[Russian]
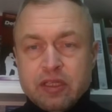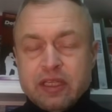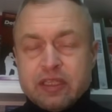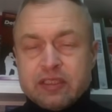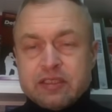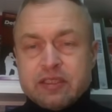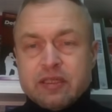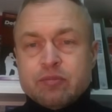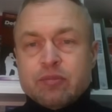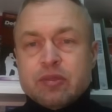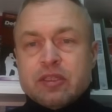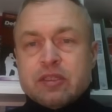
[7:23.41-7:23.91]

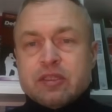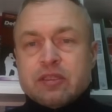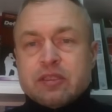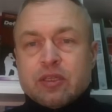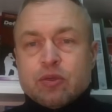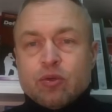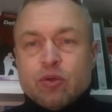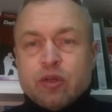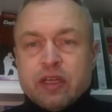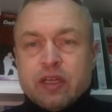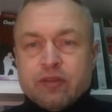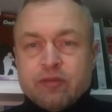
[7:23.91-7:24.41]
Если бы
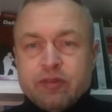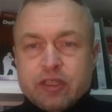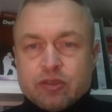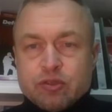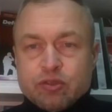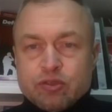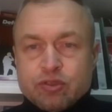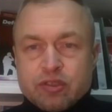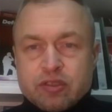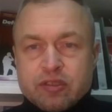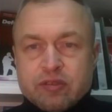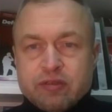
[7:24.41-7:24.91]
такой
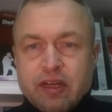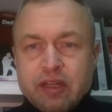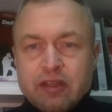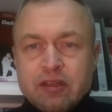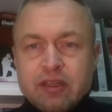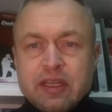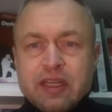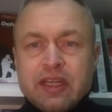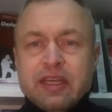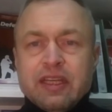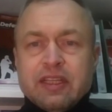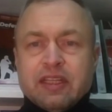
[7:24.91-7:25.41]
конфликт
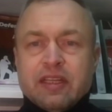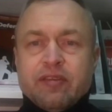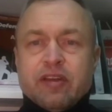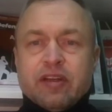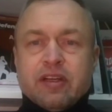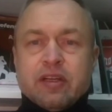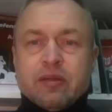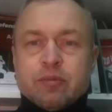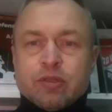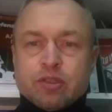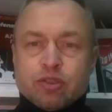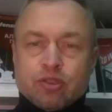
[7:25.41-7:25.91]
существовал,
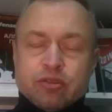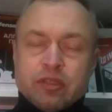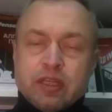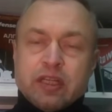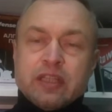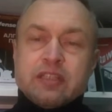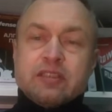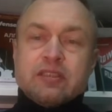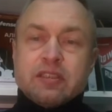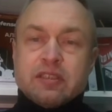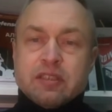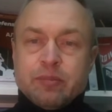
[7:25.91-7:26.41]
наверное, бы
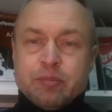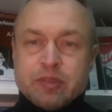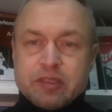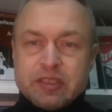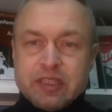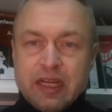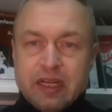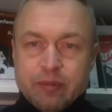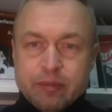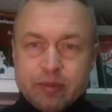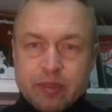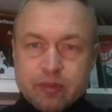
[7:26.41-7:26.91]
журналисты
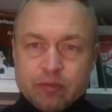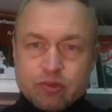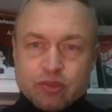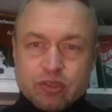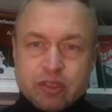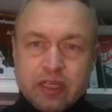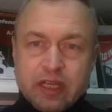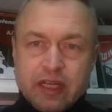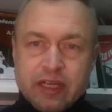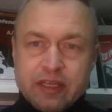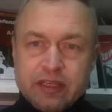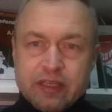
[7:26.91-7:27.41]
написали, потому
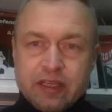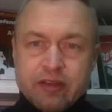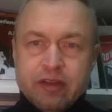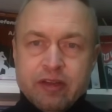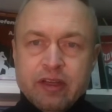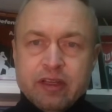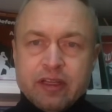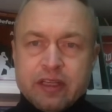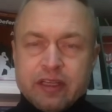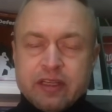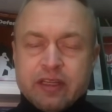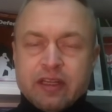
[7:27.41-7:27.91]
что, как они
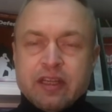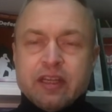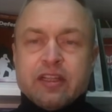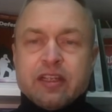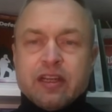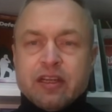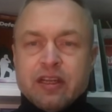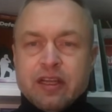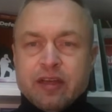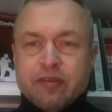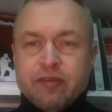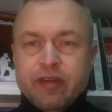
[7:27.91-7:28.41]
говорили, они
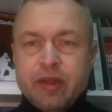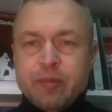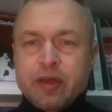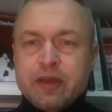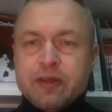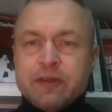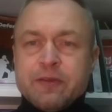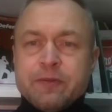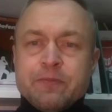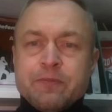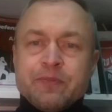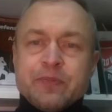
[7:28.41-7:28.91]
длительное
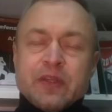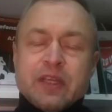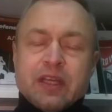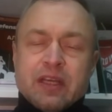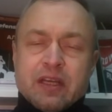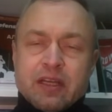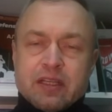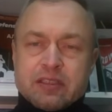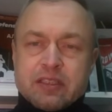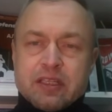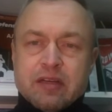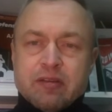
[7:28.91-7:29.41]
время
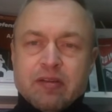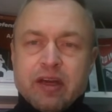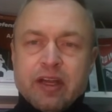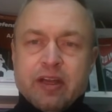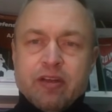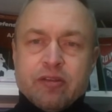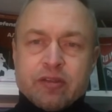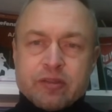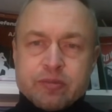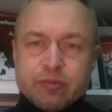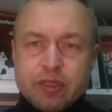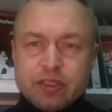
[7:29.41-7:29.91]

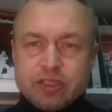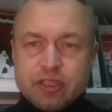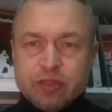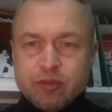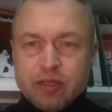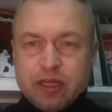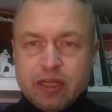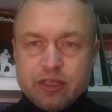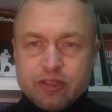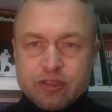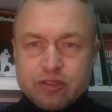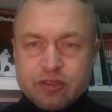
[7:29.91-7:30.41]
разговаривали с
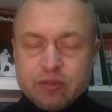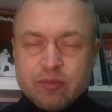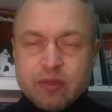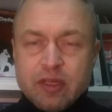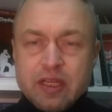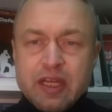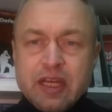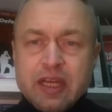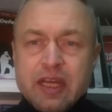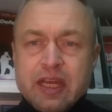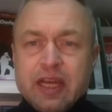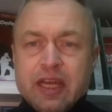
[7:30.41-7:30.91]
большим
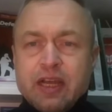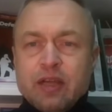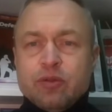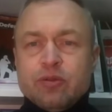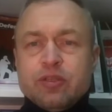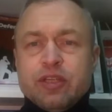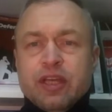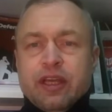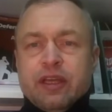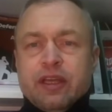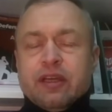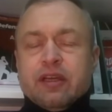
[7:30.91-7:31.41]
количеством
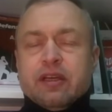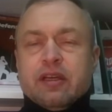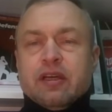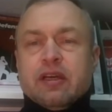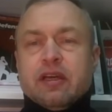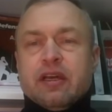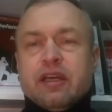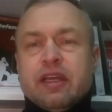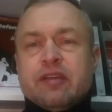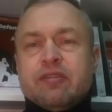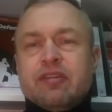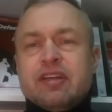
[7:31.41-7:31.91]
людей.
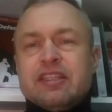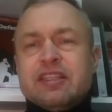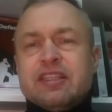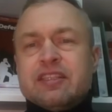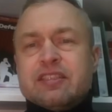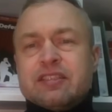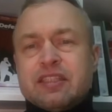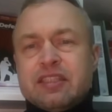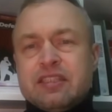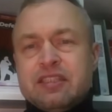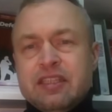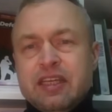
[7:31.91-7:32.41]
А, и в
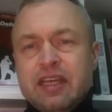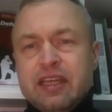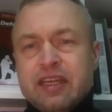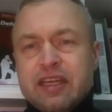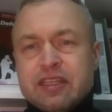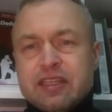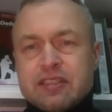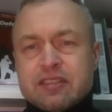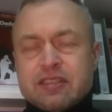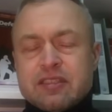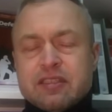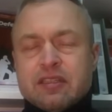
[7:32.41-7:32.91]
этой статье
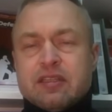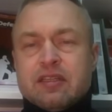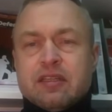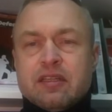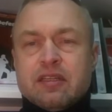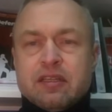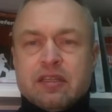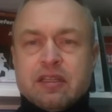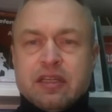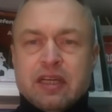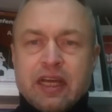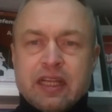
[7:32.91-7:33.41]
есть
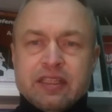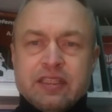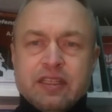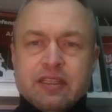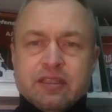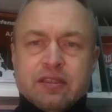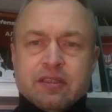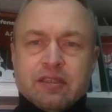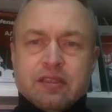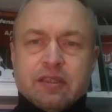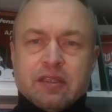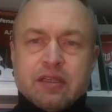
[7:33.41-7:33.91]
э,
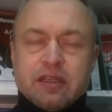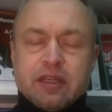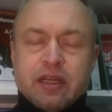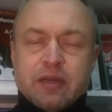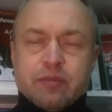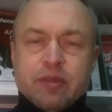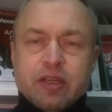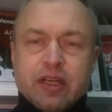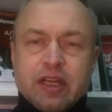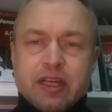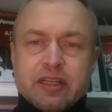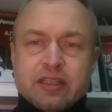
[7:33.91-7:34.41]
один, э,
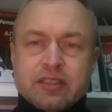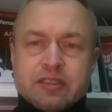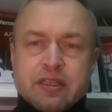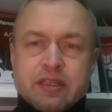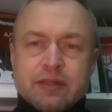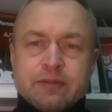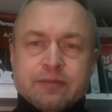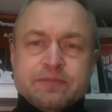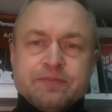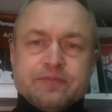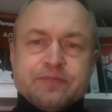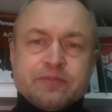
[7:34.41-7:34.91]
как мне
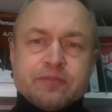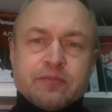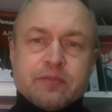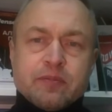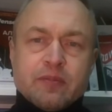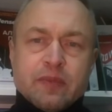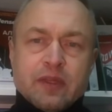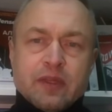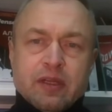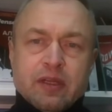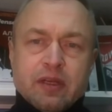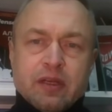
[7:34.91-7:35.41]
кажется,
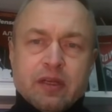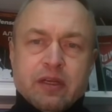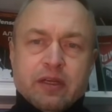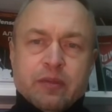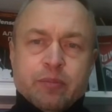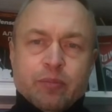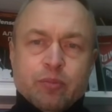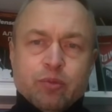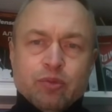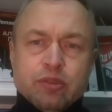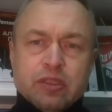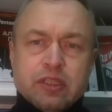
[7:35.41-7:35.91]

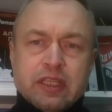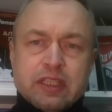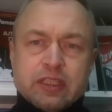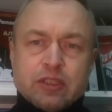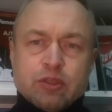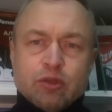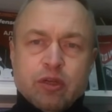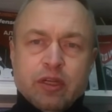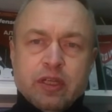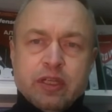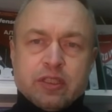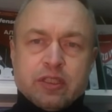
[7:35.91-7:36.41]
э, пункт,
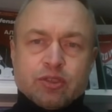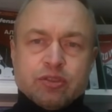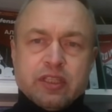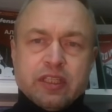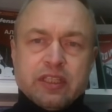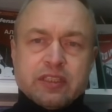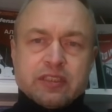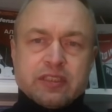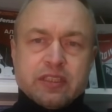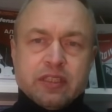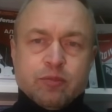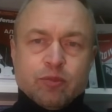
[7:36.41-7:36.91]
который
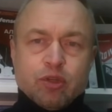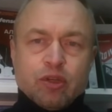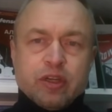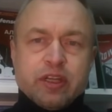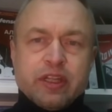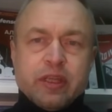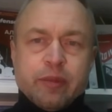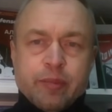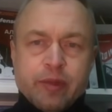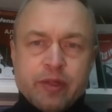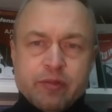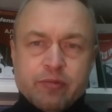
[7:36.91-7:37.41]
журналисты
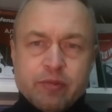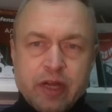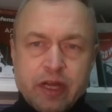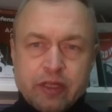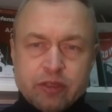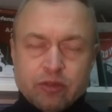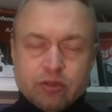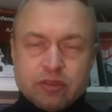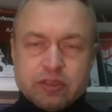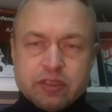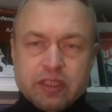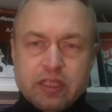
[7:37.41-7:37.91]
немного не
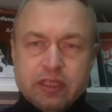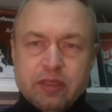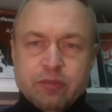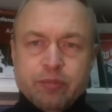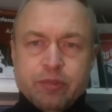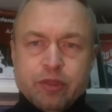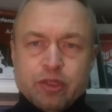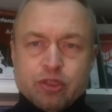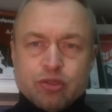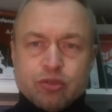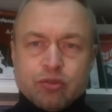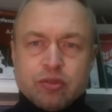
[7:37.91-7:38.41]
понимают. То есть они
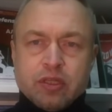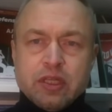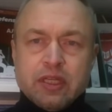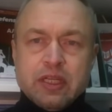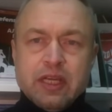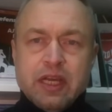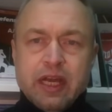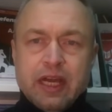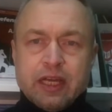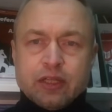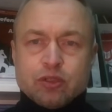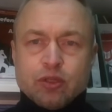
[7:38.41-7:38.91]
пишут
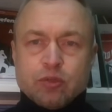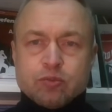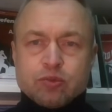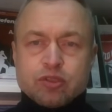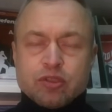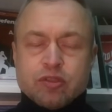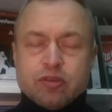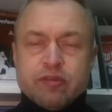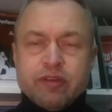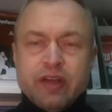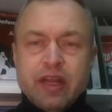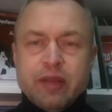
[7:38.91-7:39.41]
о том,
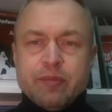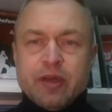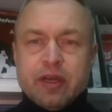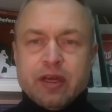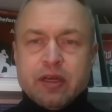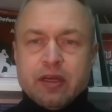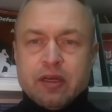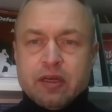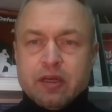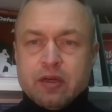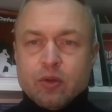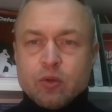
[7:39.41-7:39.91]
что во
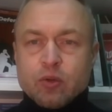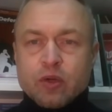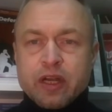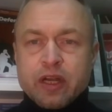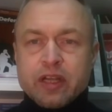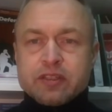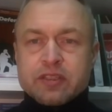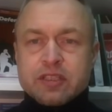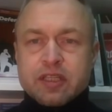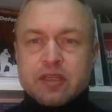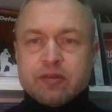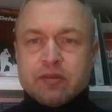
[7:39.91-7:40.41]
время
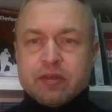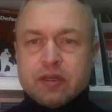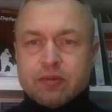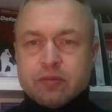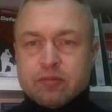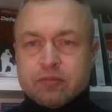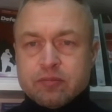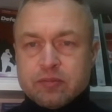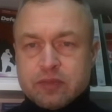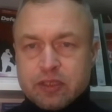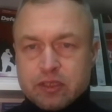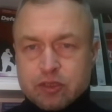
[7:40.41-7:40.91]

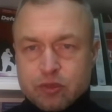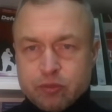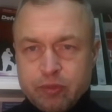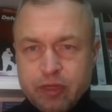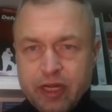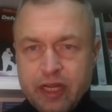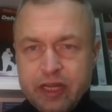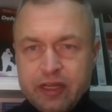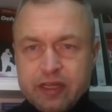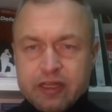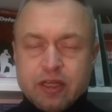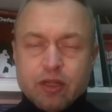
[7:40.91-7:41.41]
украинского
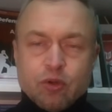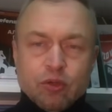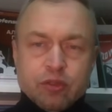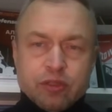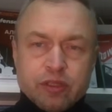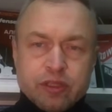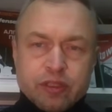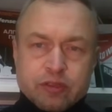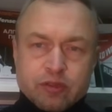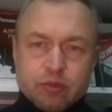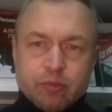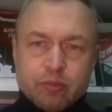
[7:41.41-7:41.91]
наступления или
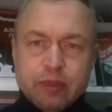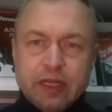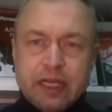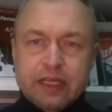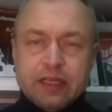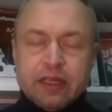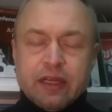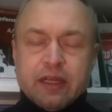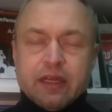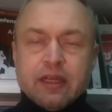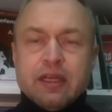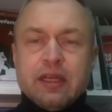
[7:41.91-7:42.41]

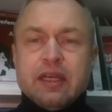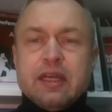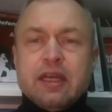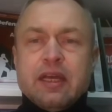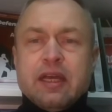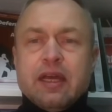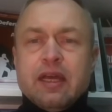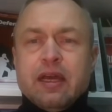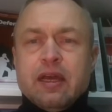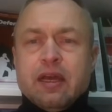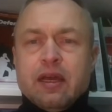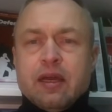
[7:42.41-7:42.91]
контрнаступления
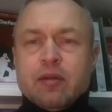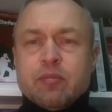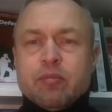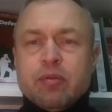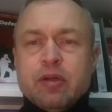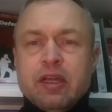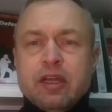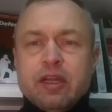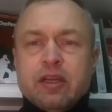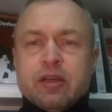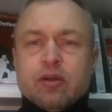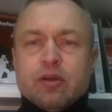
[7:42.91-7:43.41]

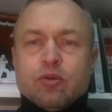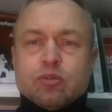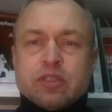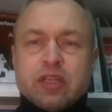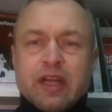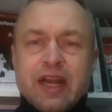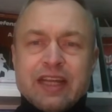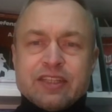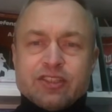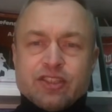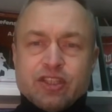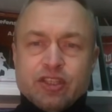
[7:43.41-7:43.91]
были
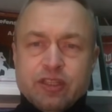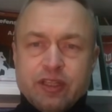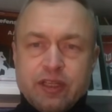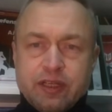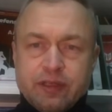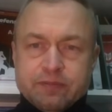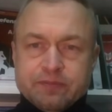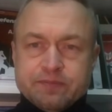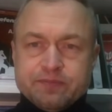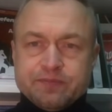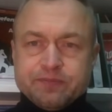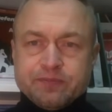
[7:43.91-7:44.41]

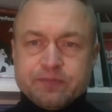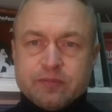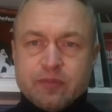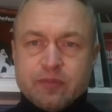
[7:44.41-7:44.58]
утрачены